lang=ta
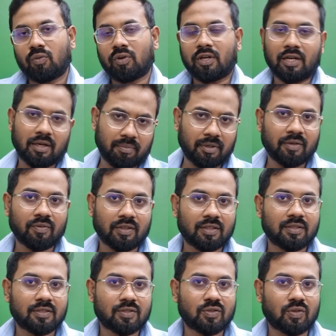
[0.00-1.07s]
ஒரு நாலு மணிக்கு
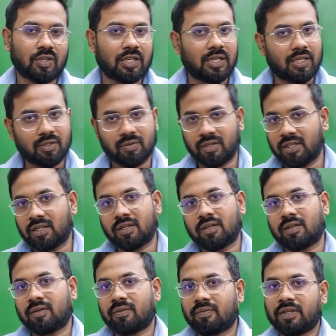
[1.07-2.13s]
வந்துருச்சுன்னு சொன்னாங்க அது வரைக்கும்
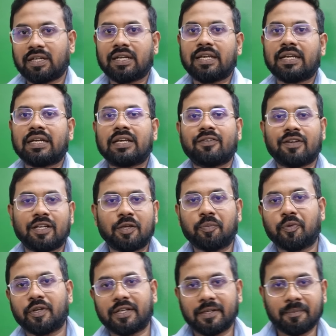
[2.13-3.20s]
நான் வீட்டிலே இல்லை வெளியே
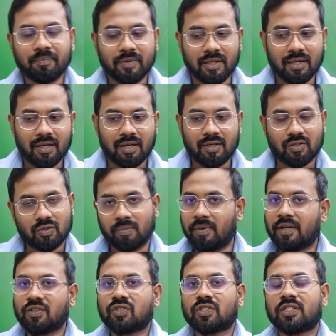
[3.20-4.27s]
போயிட்டேன் ஸோ
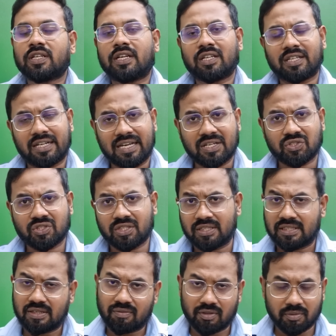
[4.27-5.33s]
மன்னிச்சிருங்க ஏன்னா கிராஷ்
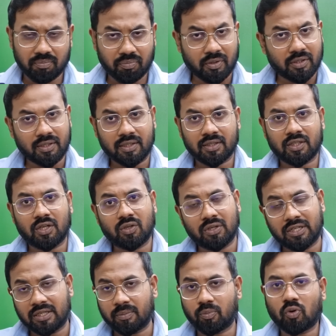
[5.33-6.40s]
சீரிஸ் எவ்வளோ இம்பார்ட்டன்ட் எனக்கு
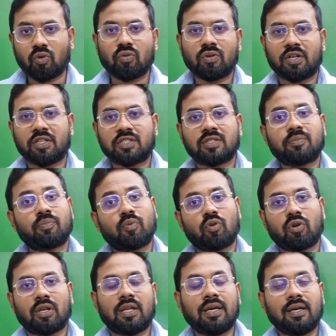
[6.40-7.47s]
தெரியும் இன்றைக்கி போகணும்னு நினச்சேன்
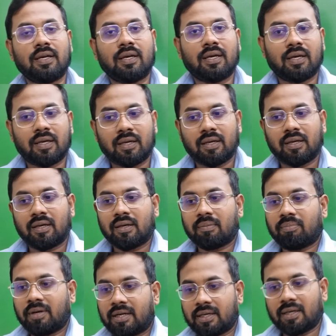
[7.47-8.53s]
போடலை
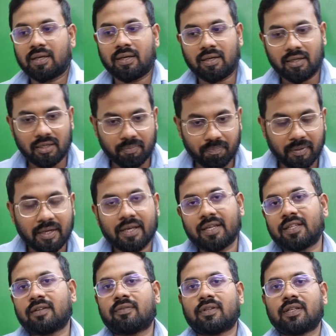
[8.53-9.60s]
பட்டு இப்போ
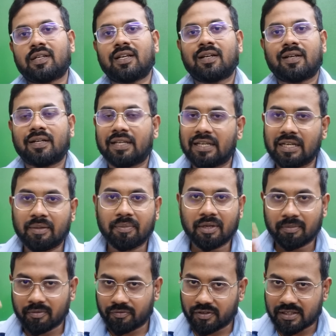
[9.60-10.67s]
நான் எதுக்கு வந்தேன்னா
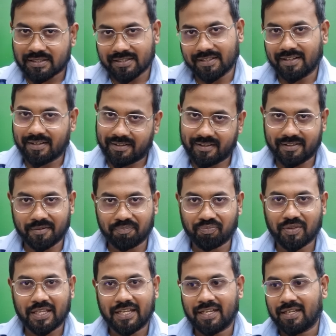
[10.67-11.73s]
டெய்லியுமே நம்ம ஃபேஸை காட்டி
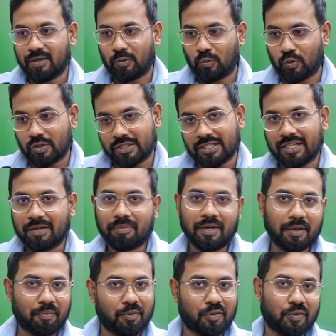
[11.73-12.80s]
ஒரு சிலர்
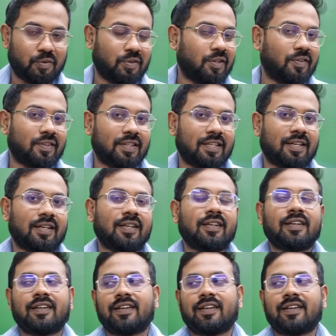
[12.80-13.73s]
பயப்படுத்தணும் தான் வந்தேன்